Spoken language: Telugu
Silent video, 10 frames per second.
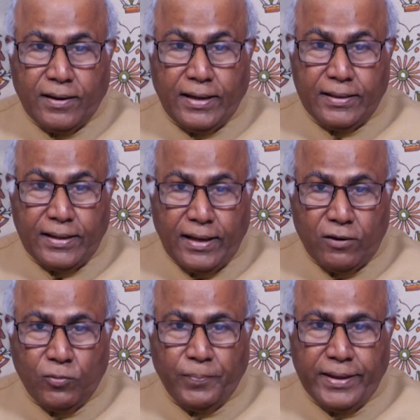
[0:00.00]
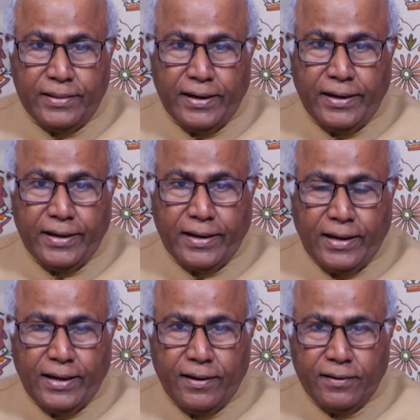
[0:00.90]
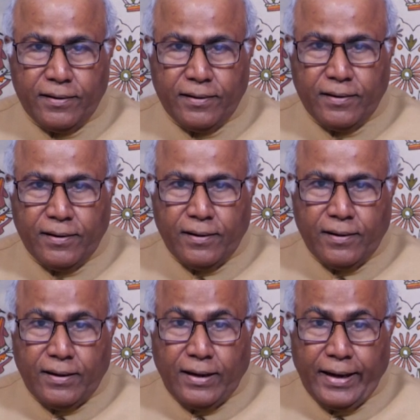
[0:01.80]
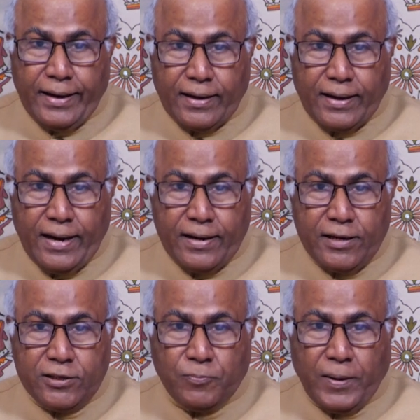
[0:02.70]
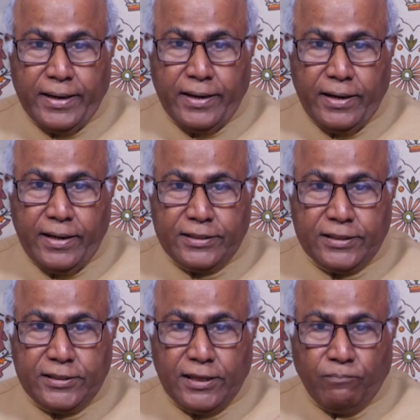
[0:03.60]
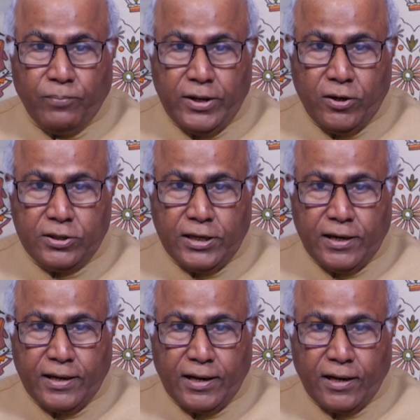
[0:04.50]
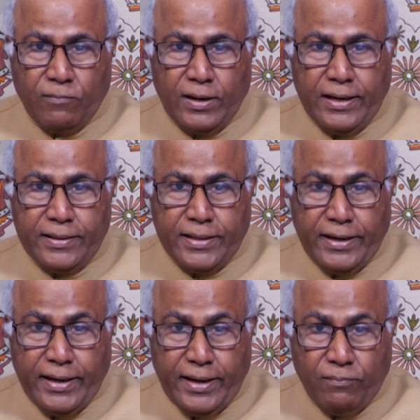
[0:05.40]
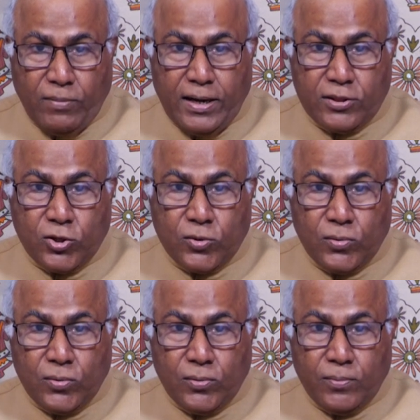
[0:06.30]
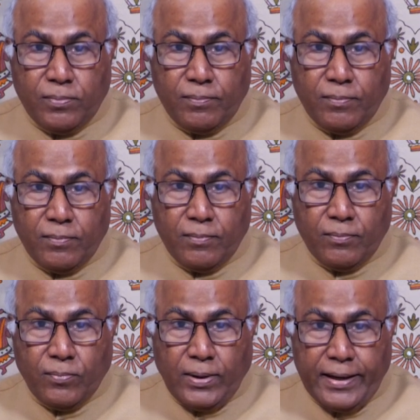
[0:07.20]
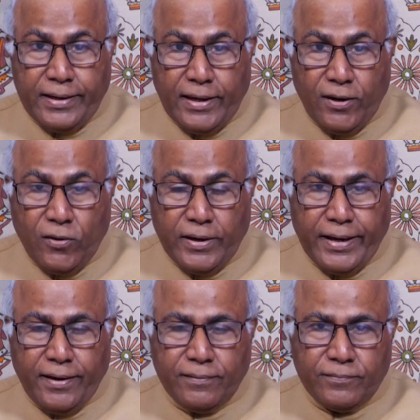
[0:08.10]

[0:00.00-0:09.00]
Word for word: కందాలు ఉపేందర్ రెడ్డికా ఆయన కాంగ్రెస్ పార్టీ నుంచి జంప్ అయ్యి వచ్చాడు కనుక మళ్ళీ తిరిగి మాతృ పార్టీలోకి